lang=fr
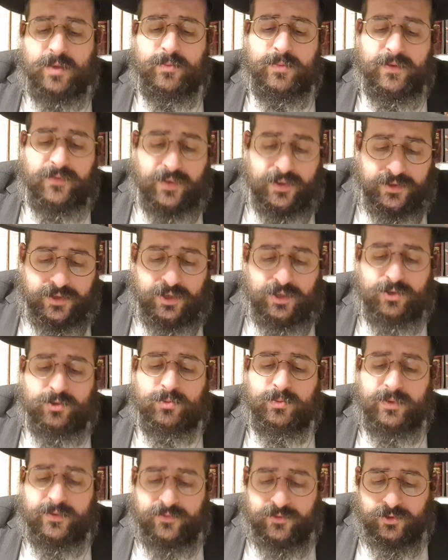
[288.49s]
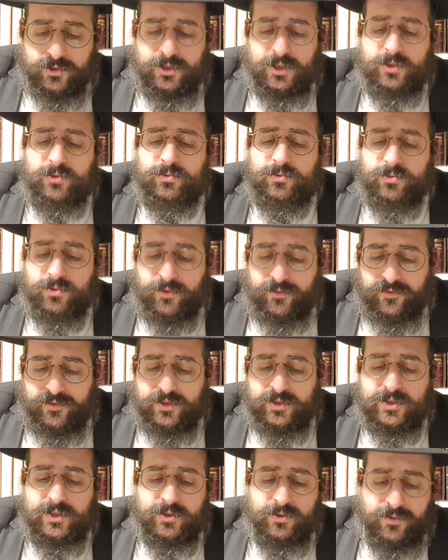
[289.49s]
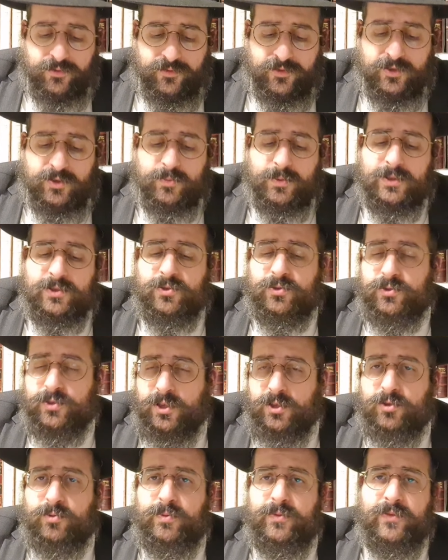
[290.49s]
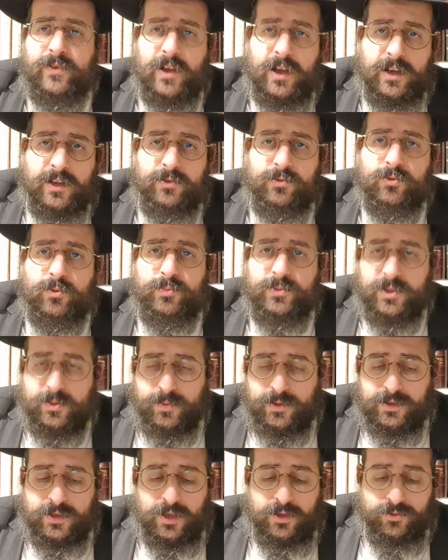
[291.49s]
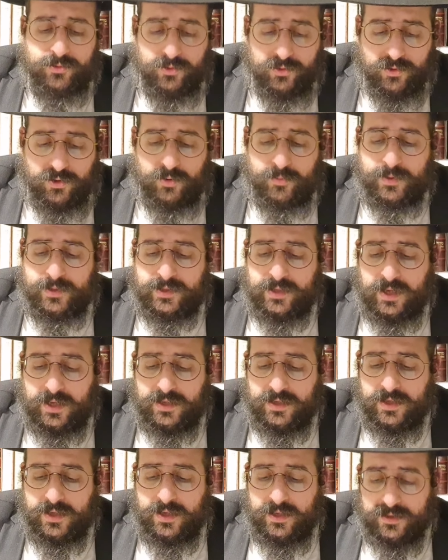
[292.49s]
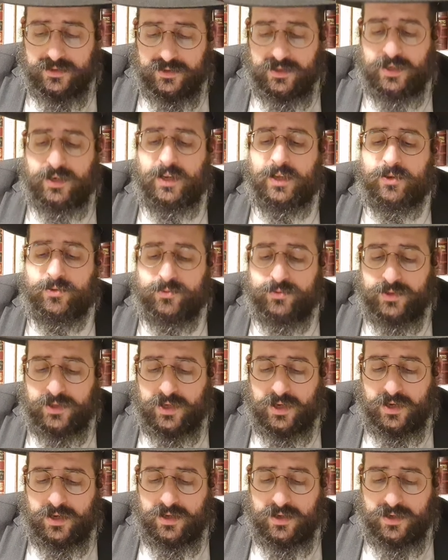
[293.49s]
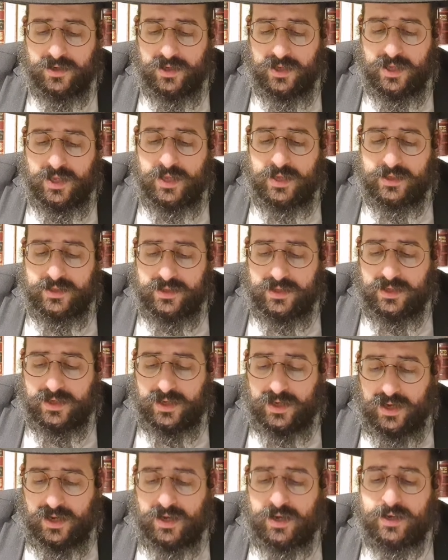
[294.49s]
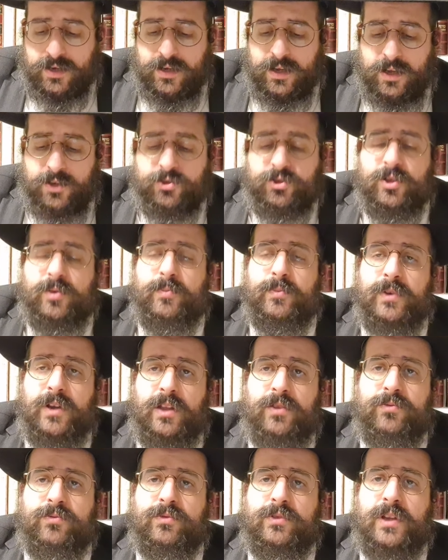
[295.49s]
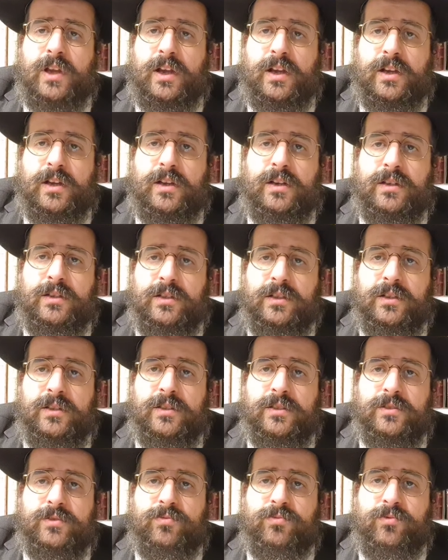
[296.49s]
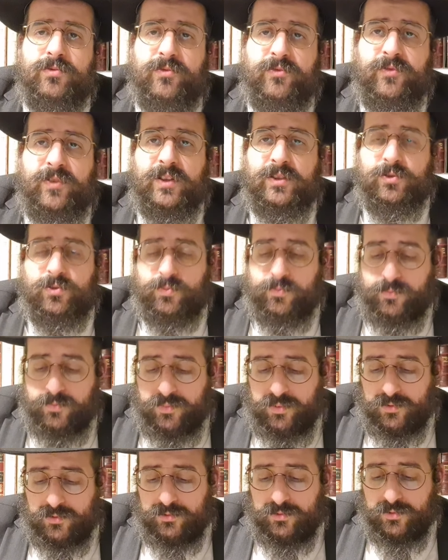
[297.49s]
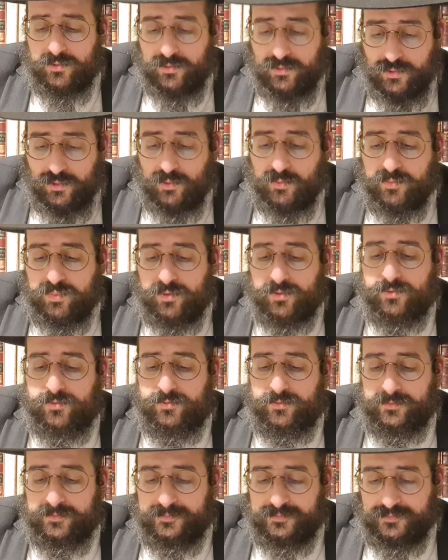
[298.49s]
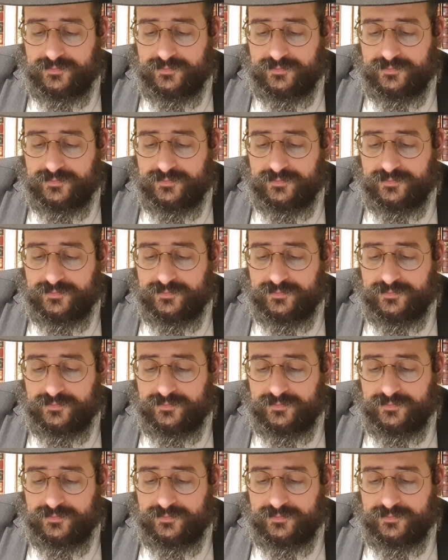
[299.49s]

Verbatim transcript: Bevaneinu, bivnoteinu, nos fils et nos filles, betsoneinu, bivkarim, nos petits bétails, nos gros bétails. Nelech, on ira. Kichag, Hashem, Lanuka. C'est une fête de Dieu pour nous.